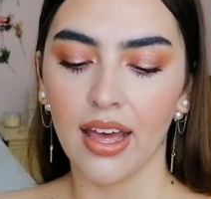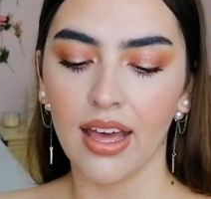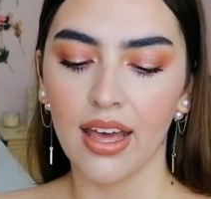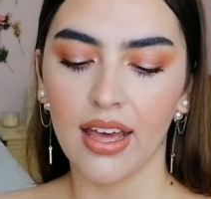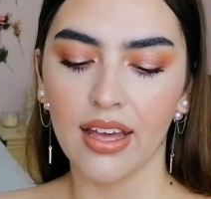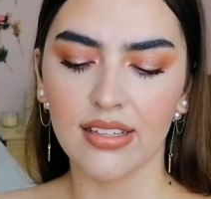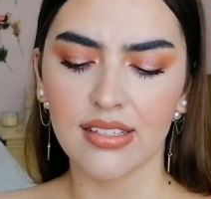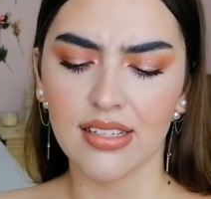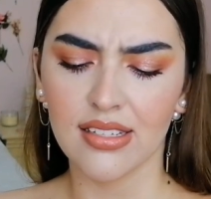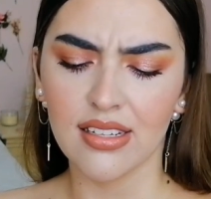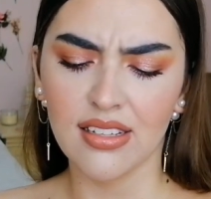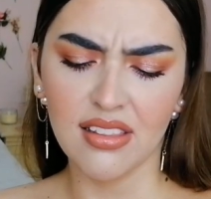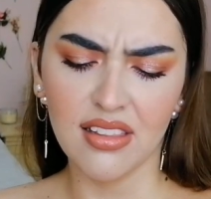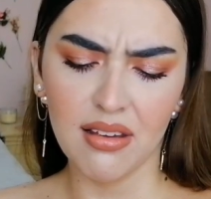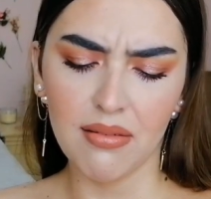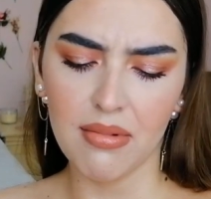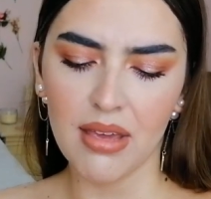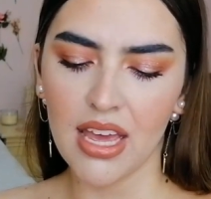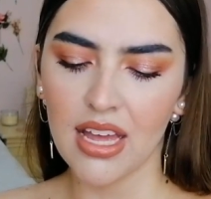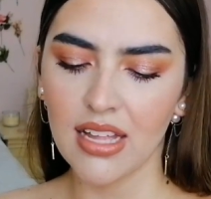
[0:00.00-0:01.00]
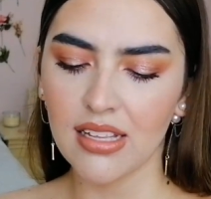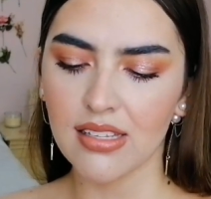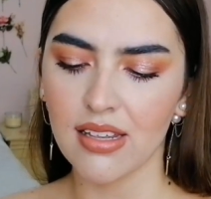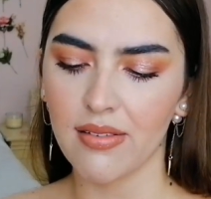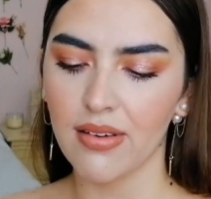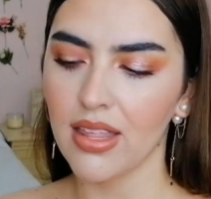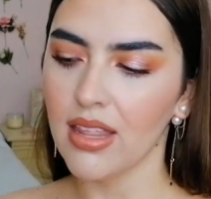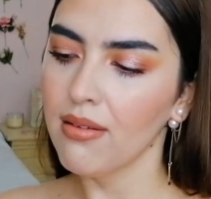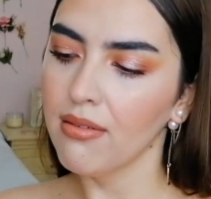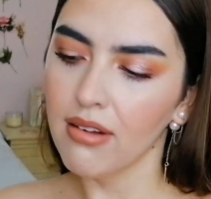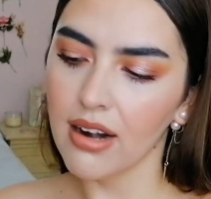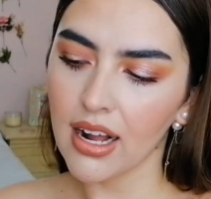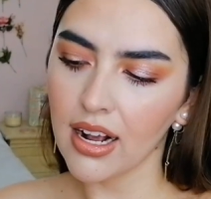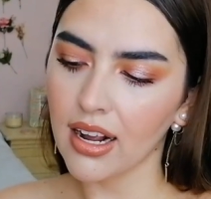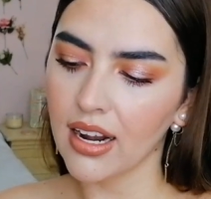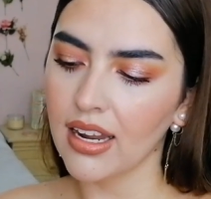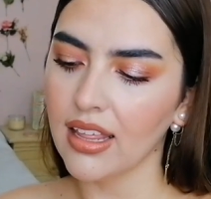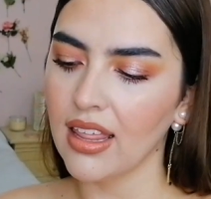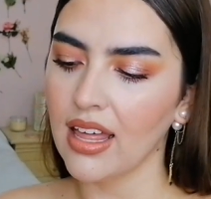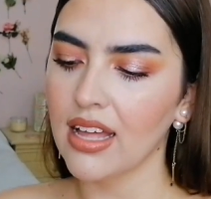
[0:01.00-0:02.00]
eh, se siente bien, se ve de
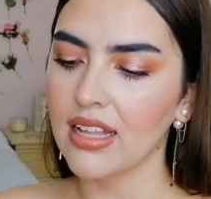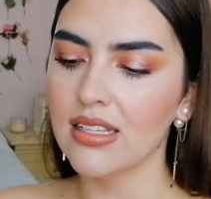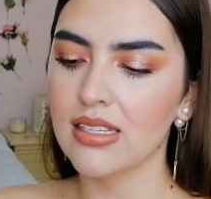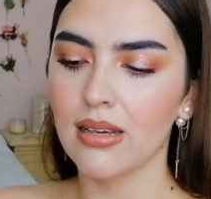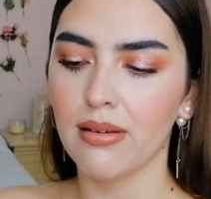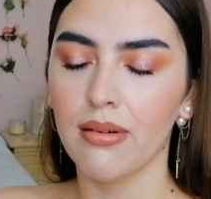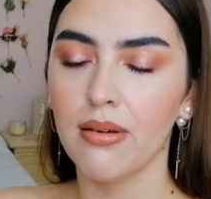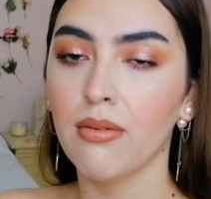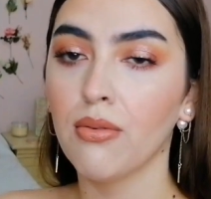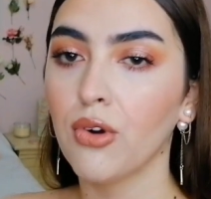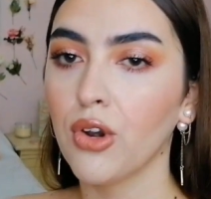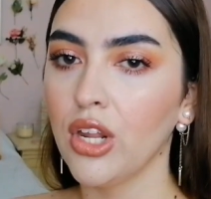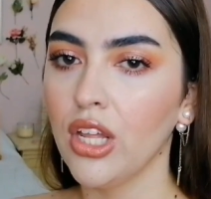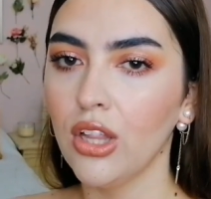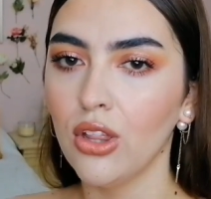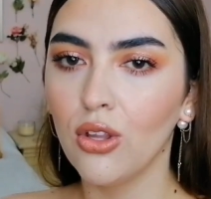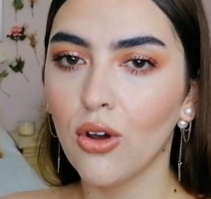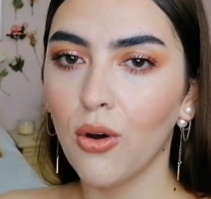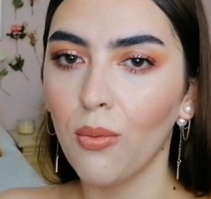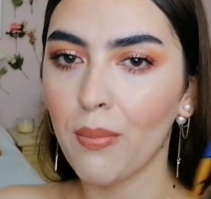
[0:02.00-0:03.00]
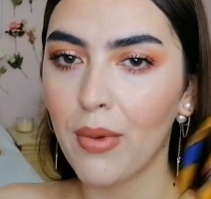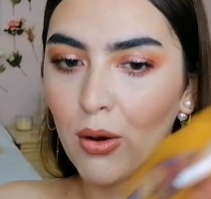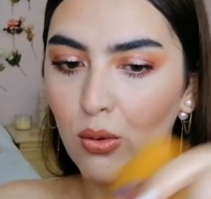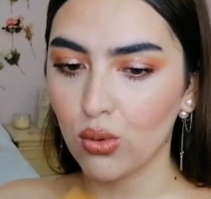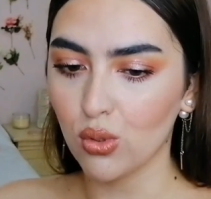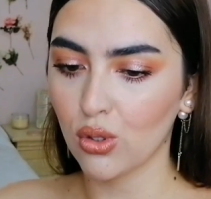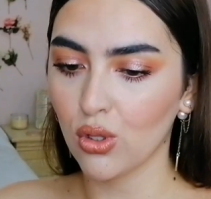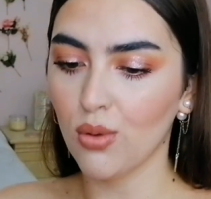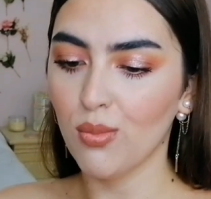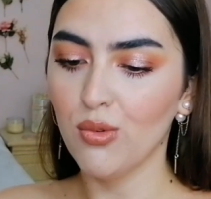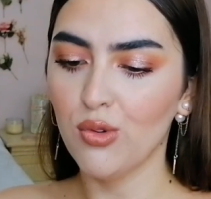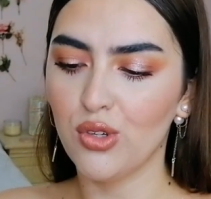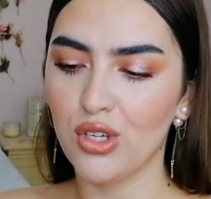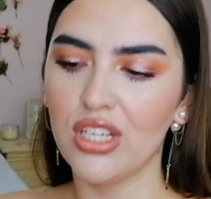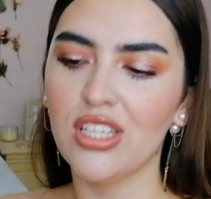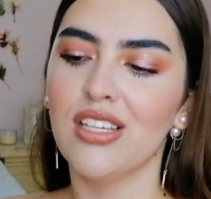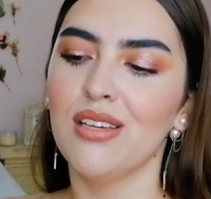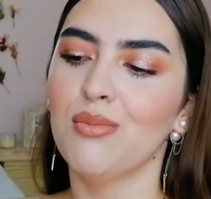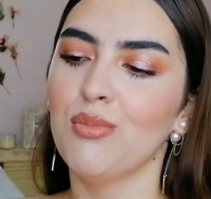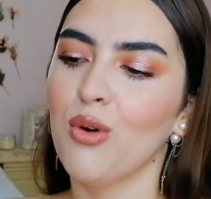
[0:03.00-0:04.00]
buena calidad, se ve bonito, me gustó
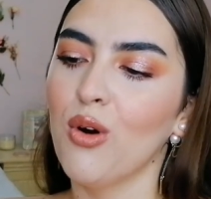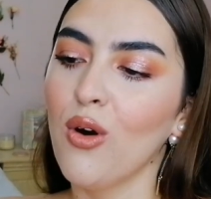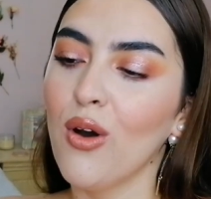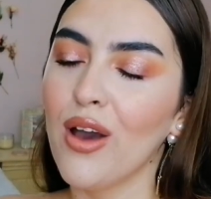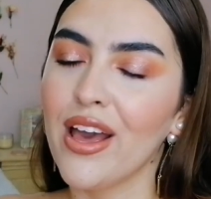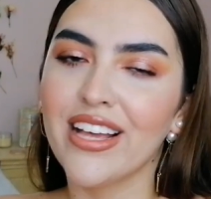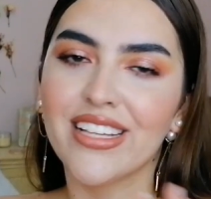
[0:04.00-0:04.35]
muchísimo,